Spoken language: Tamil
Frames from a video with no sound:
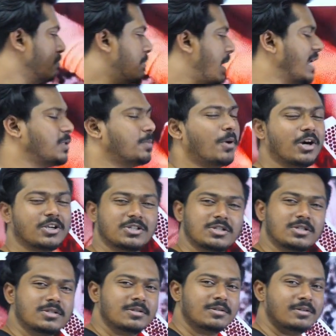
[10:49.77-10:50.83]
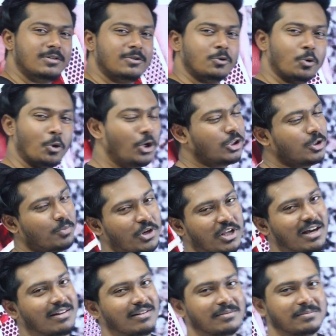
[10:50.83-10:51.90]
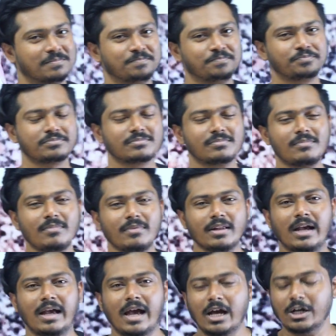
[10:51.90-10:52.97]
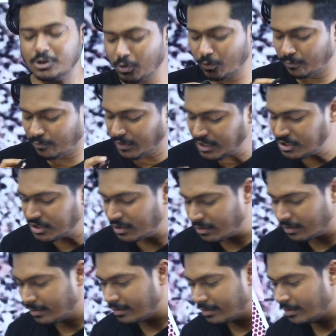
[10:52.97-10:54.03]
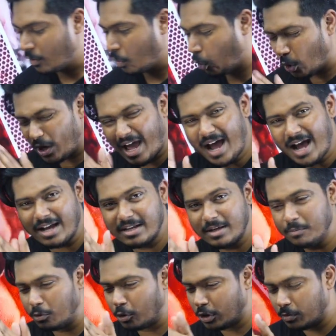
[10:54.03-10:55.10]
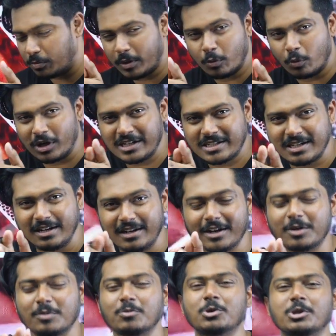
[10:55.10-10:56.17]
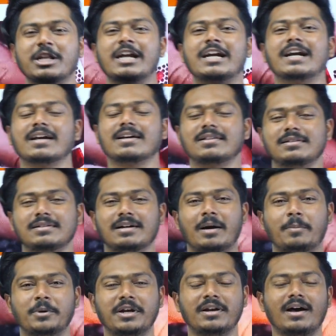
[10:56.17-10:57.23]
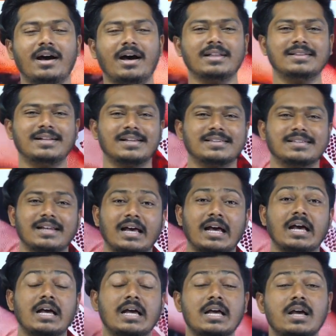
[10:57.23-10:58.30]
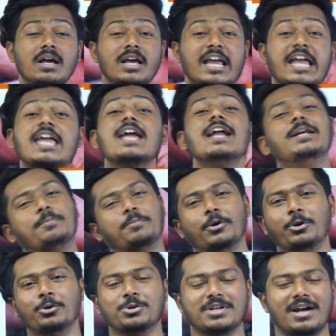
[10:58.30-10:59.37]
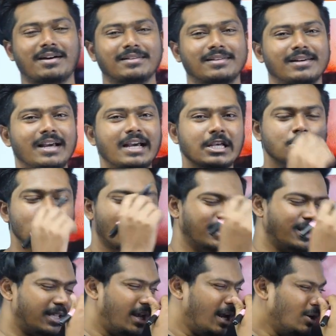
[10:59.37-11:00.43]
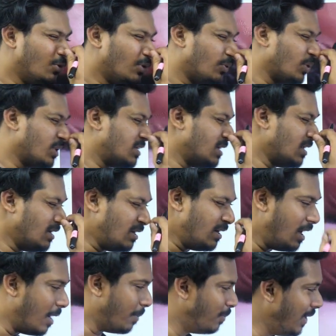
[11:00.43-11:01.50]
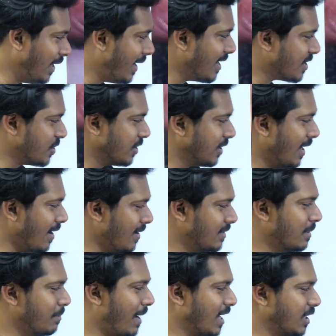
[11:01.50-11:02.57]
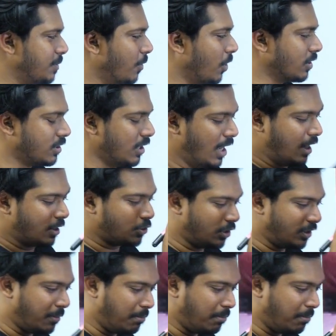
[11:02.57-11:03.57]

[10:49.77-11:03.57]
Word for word: மேட்ச் பாக்ஸ் கொளுத்த முடியாது ஸோ ஃப்ரிக்ஷன் உராயும் போது இப்படி உரசல் இருக்கும்போது என்ன நடக்குது அப்படின்னா அந்த இடத்துல ஹீட் ப்ரொடியூஸ் ஆகுது ஸோ அந்த ஹீட்டோட ஒரு சின்ன அப்ளிகேஷன் தான் இந்த மேட்ச் பாக்ஸ் ஸோ அந்த